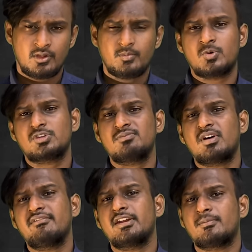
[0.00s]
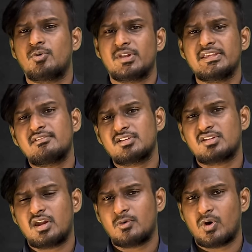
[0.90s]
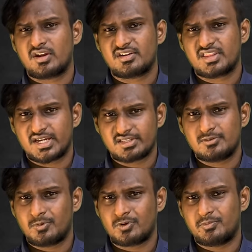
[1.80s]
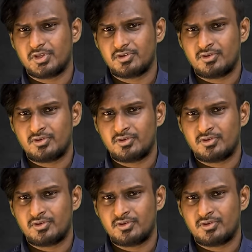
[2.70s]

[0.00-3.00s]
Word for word: மொத்தமாகவே நம்ம ஒரு இருபத்தி நாலு வாரட் தான் எடுத்துகிட்டு போக முடியும்